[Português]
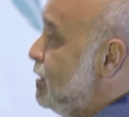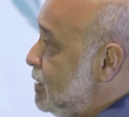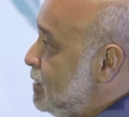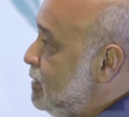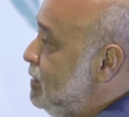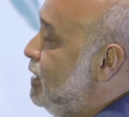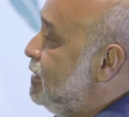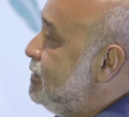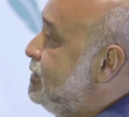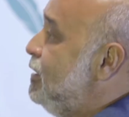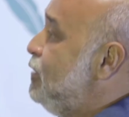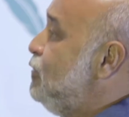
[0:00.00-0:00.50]
e
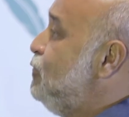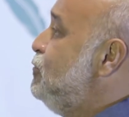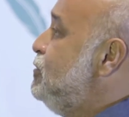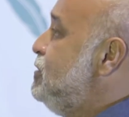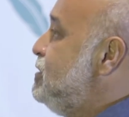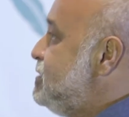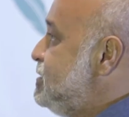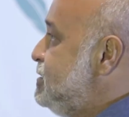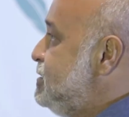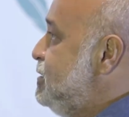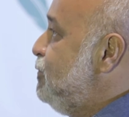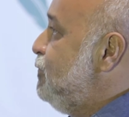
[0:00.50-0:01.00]
até no
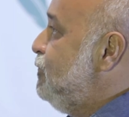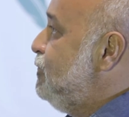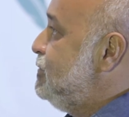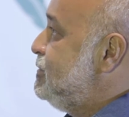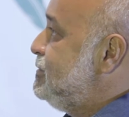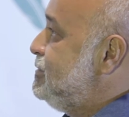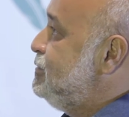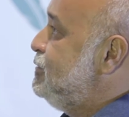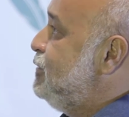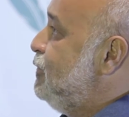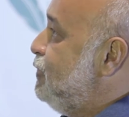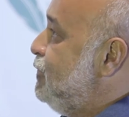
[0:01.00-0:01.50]
município
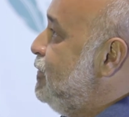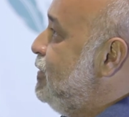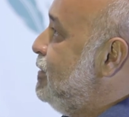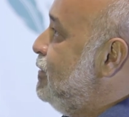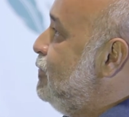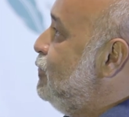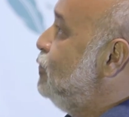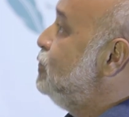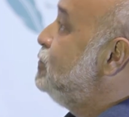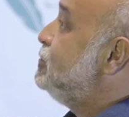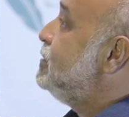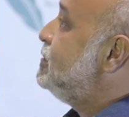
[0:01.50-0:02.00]
vizinho de Feira
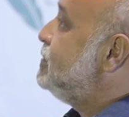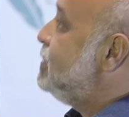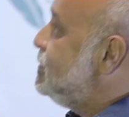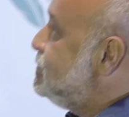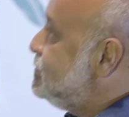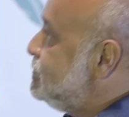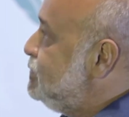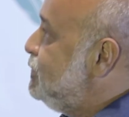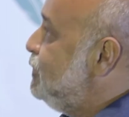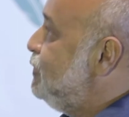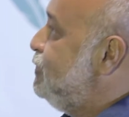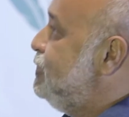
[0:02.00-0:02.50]
Gomes já está
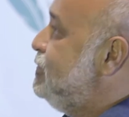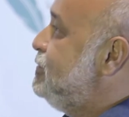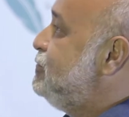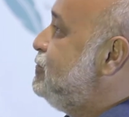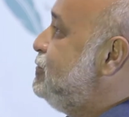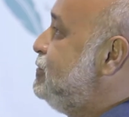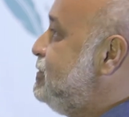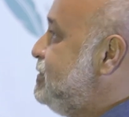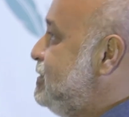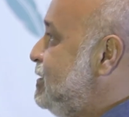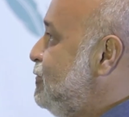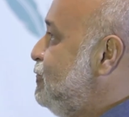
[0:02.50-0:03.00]
difícil de
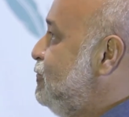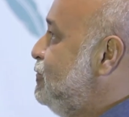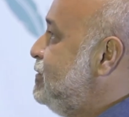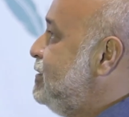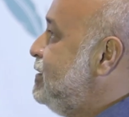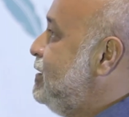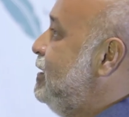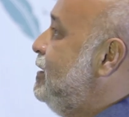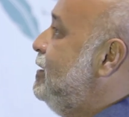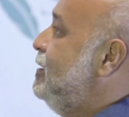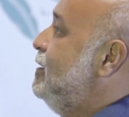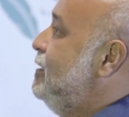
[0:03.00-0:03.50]
se
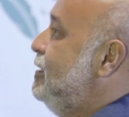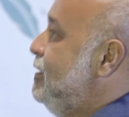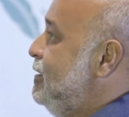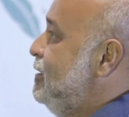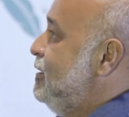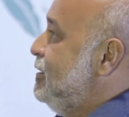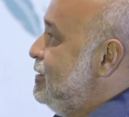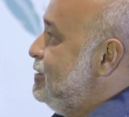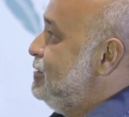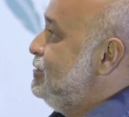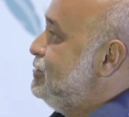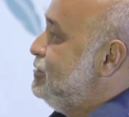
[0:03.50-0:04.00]
encontrar
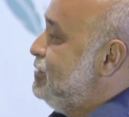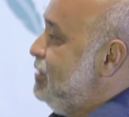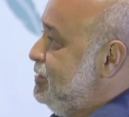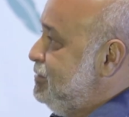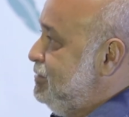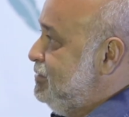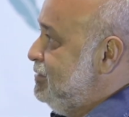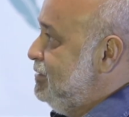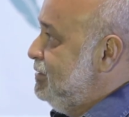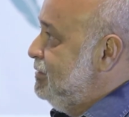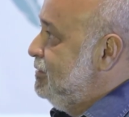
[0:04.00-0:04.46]
estadia.